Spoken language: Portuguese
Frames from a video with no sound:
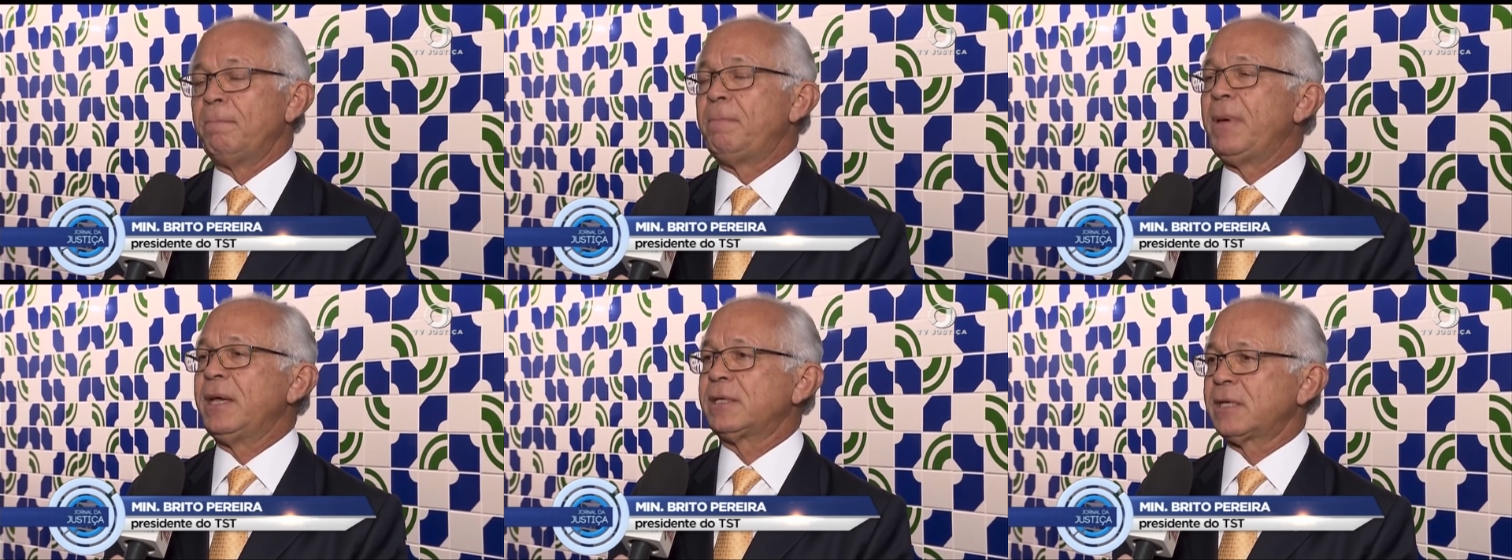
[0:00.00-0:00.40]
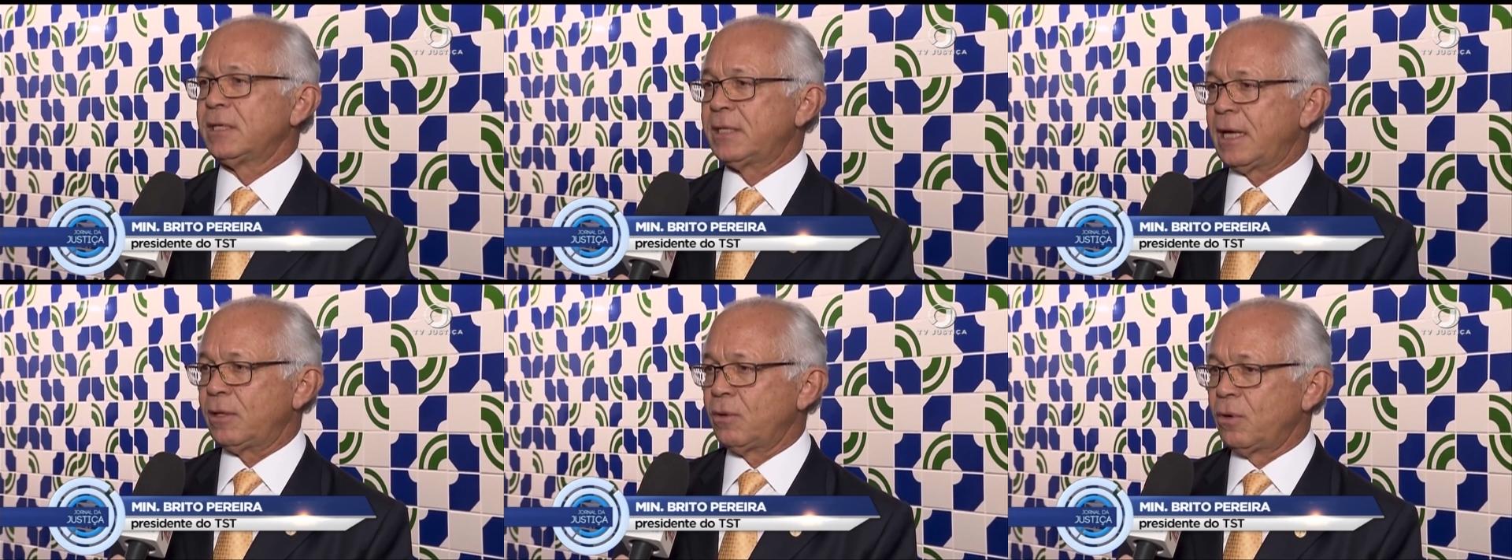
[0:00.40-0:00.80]

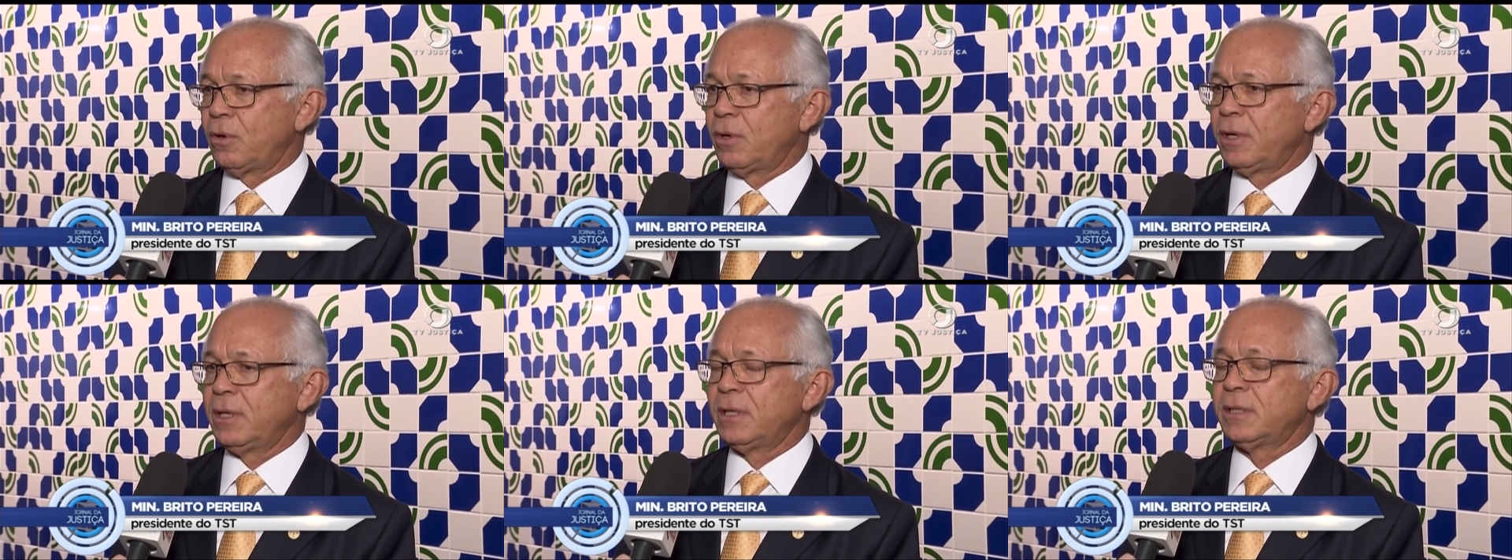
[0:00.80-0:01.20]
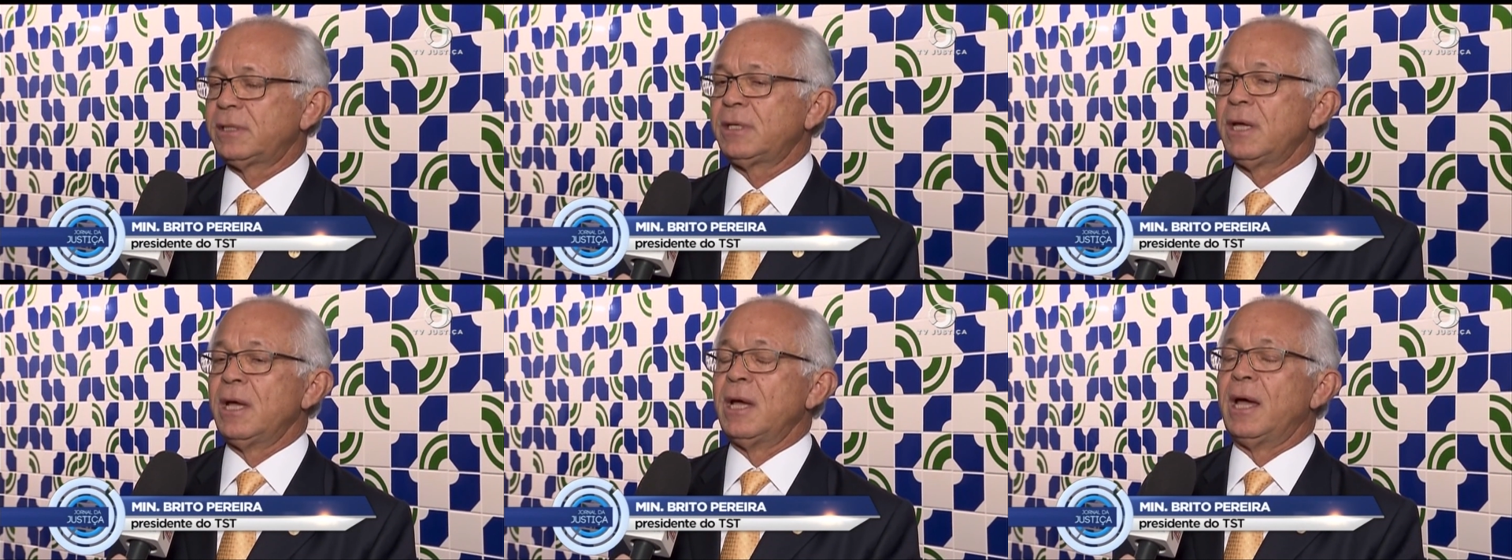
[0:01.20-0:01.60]

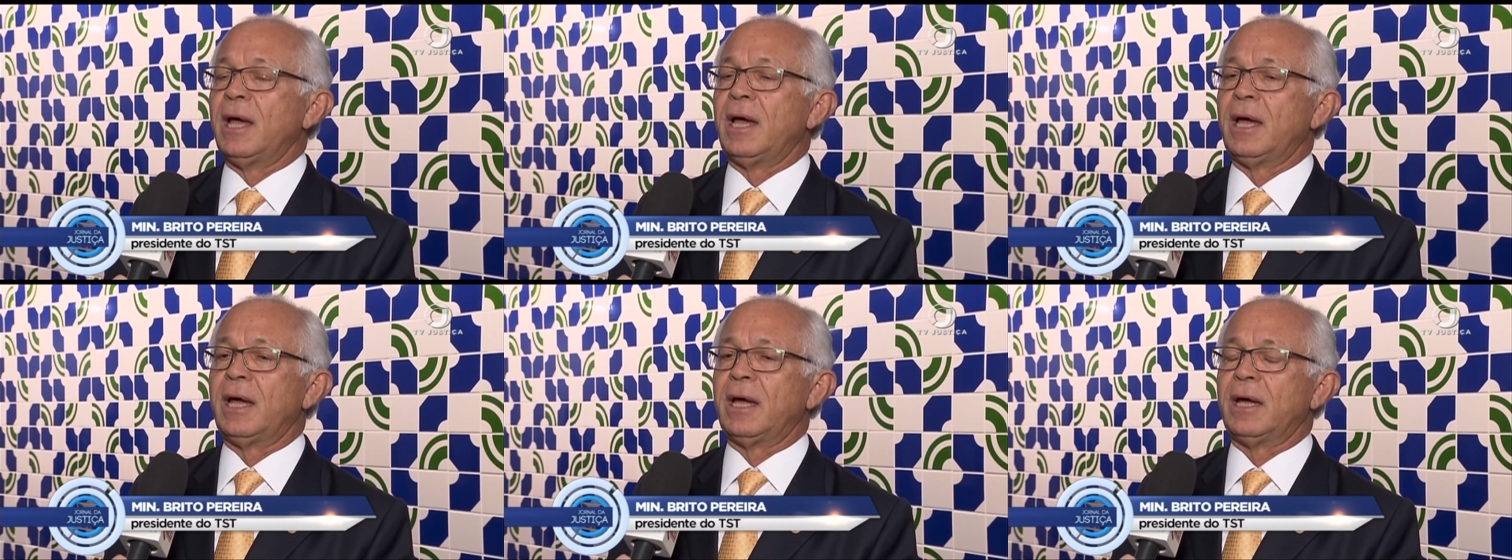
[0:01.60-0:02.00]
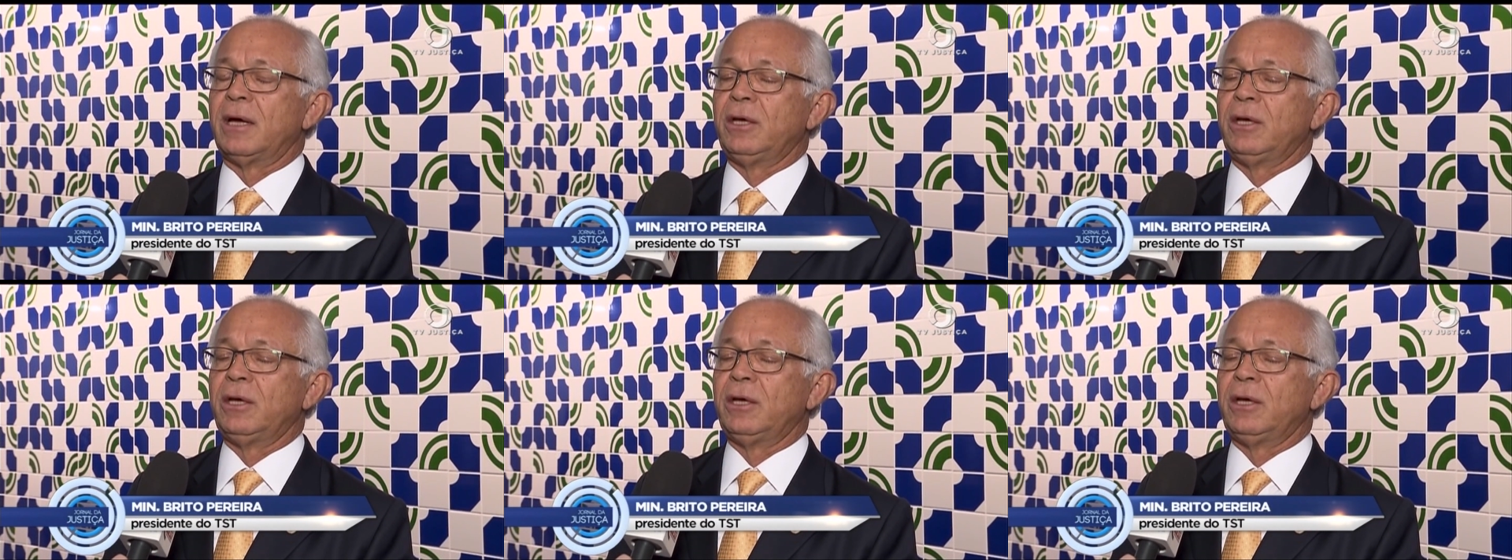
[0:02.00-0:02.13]
pesquisadores eh,